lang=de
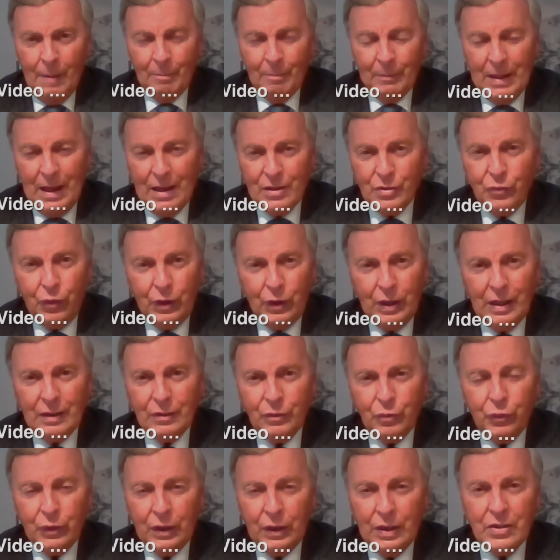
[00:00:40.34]
Das
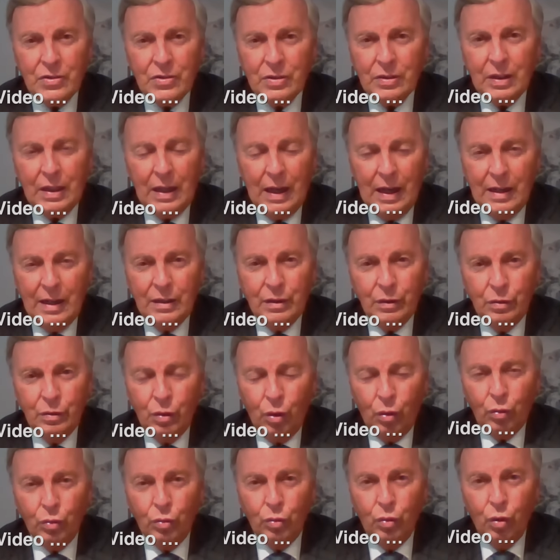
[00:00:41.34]
Pferd frisst
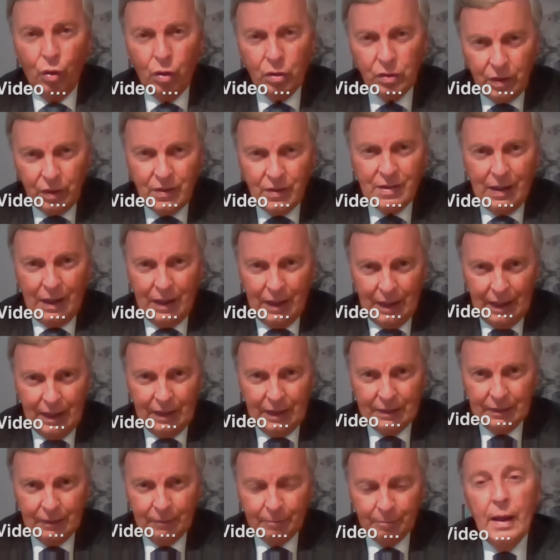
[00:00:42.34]
keinen
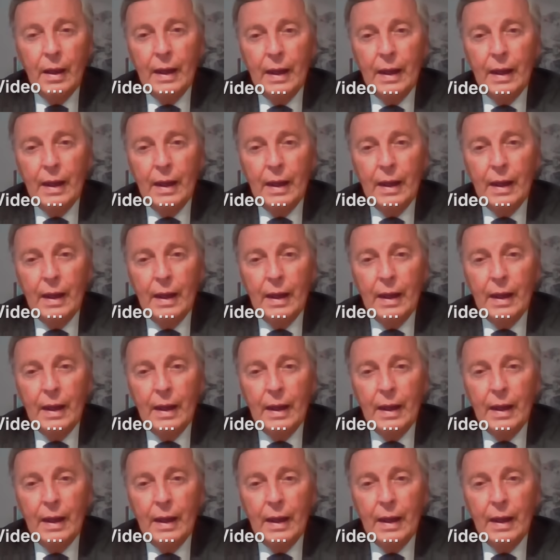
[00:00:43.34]
Gurkensalat.